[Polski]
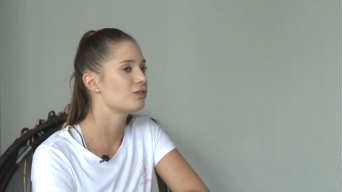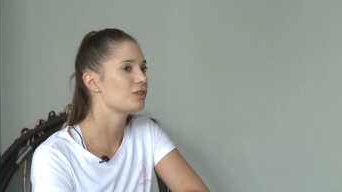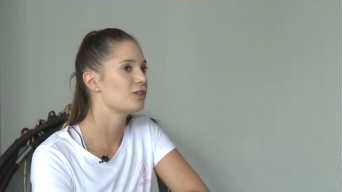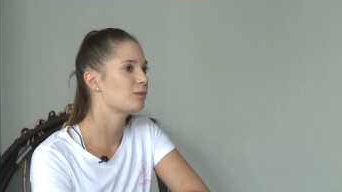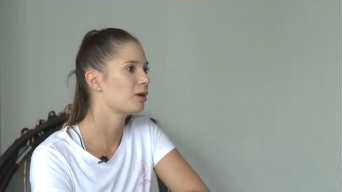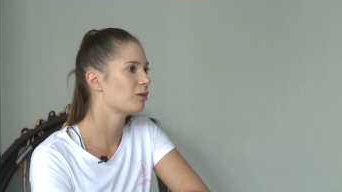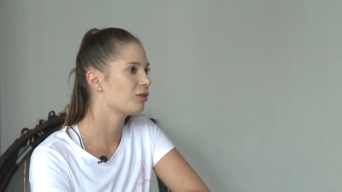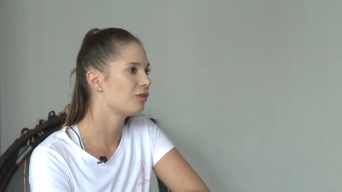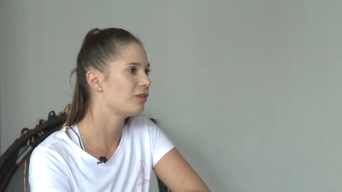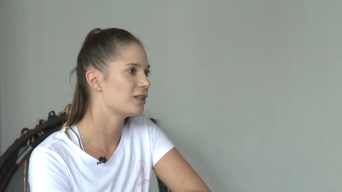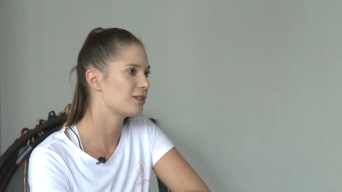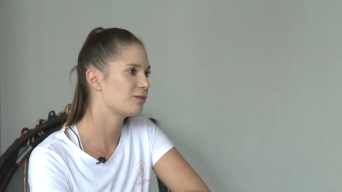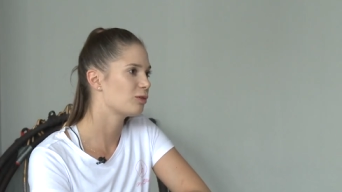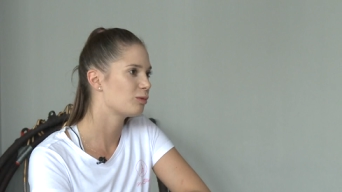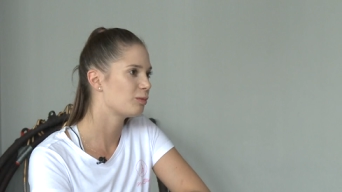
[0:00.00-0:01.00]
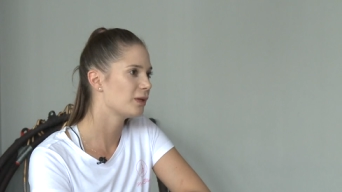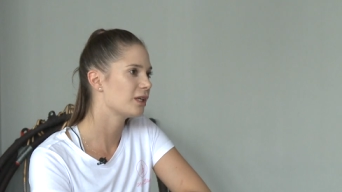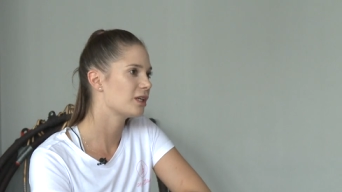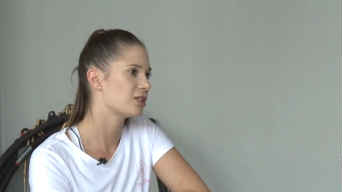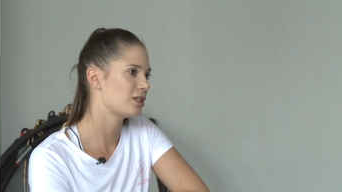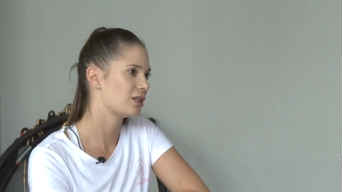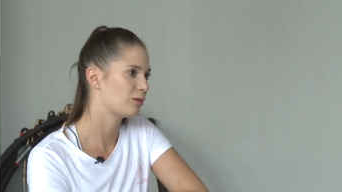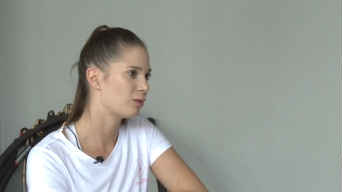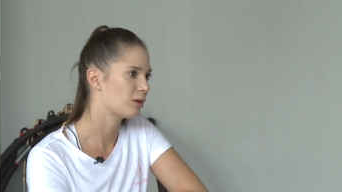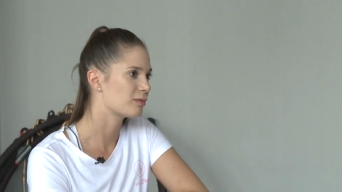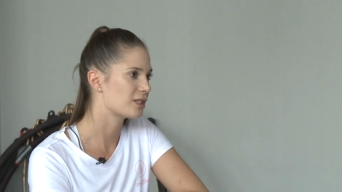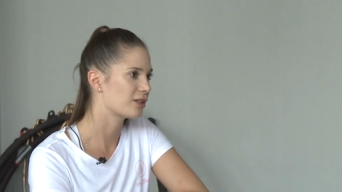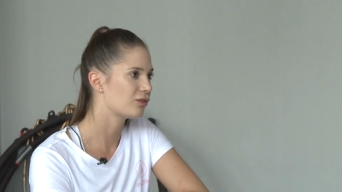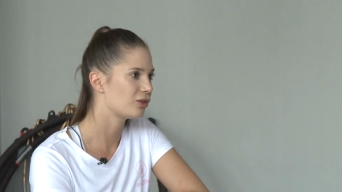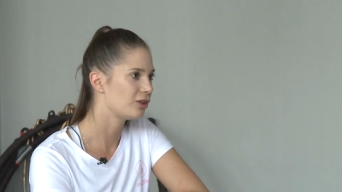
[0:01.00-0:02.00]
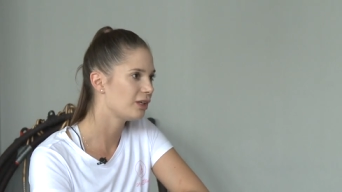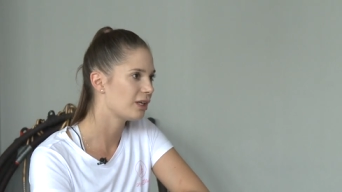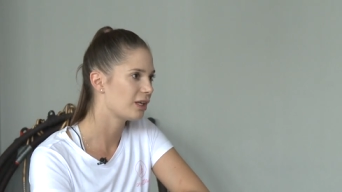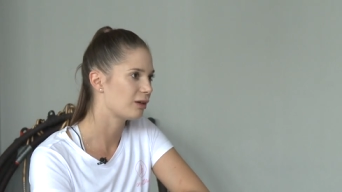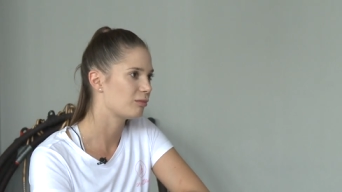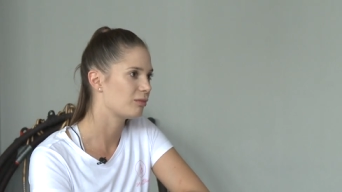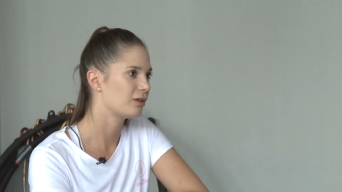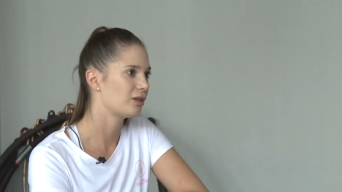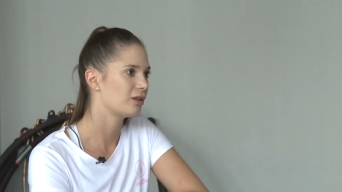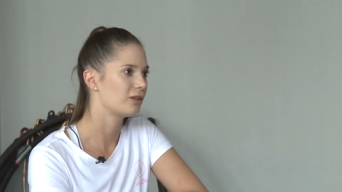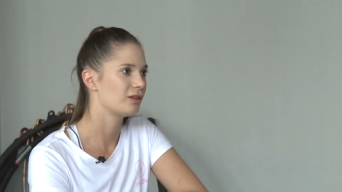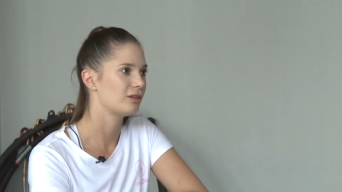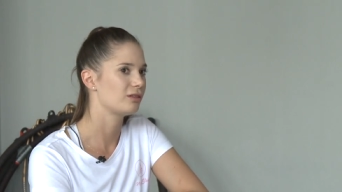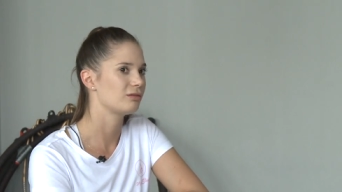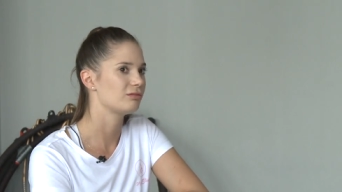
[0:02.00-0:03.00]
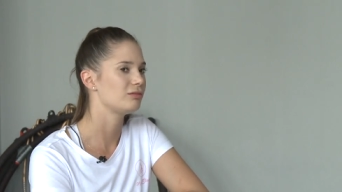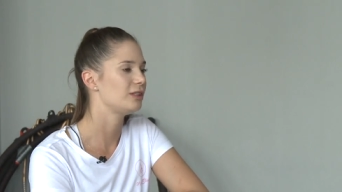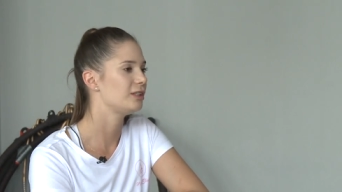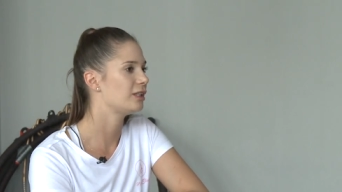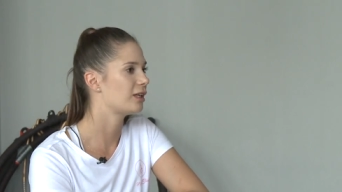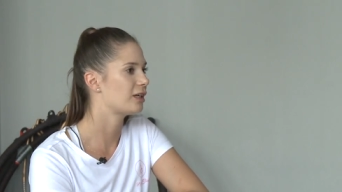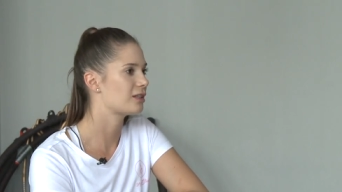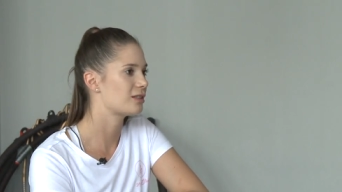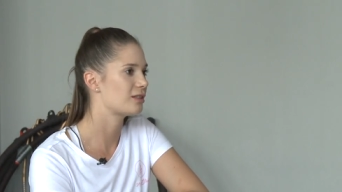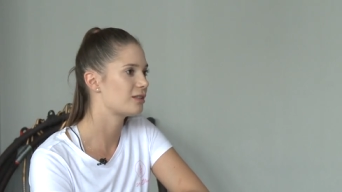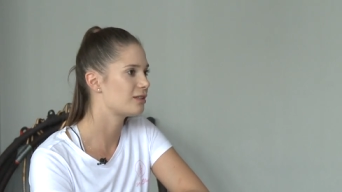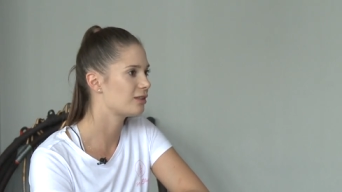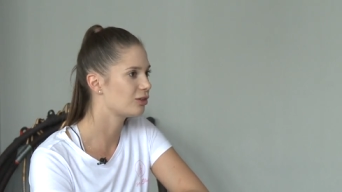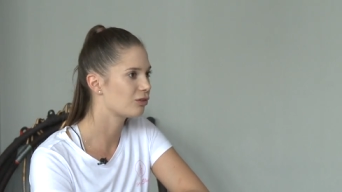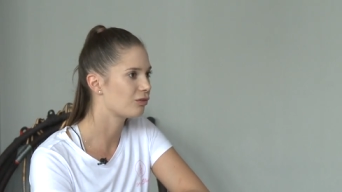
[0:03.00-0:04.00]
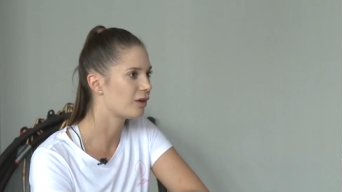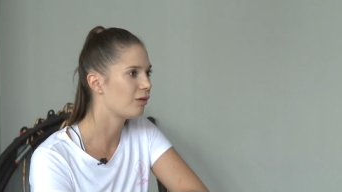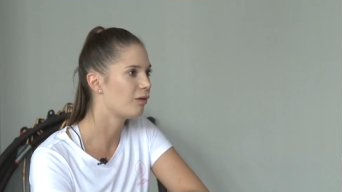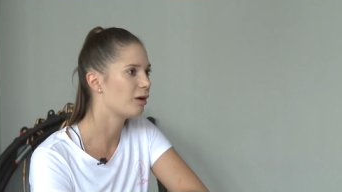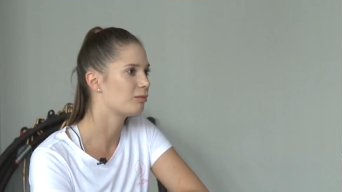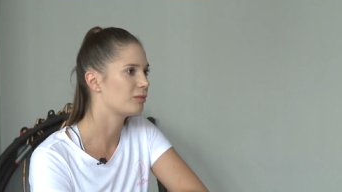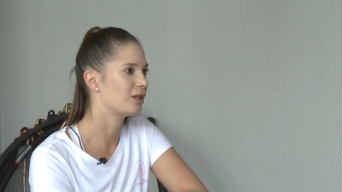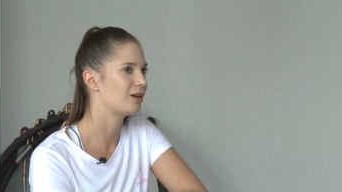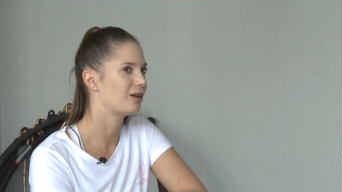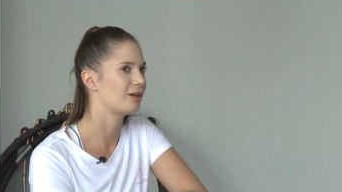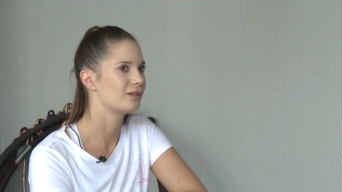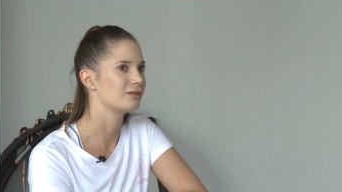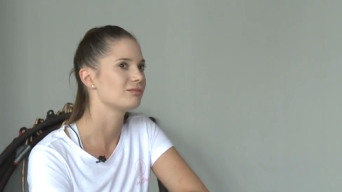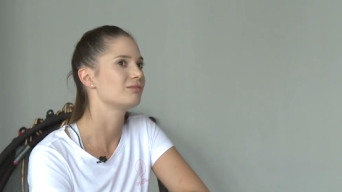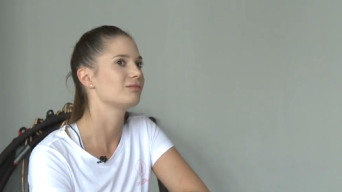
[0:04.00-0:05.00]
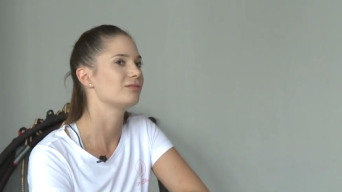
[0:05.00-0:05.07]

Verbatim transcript: oczywiście miałam chwilę zwątpienia jeszcze, jak byłam zawodnikiem e, i nieraz zrezygnowałam na...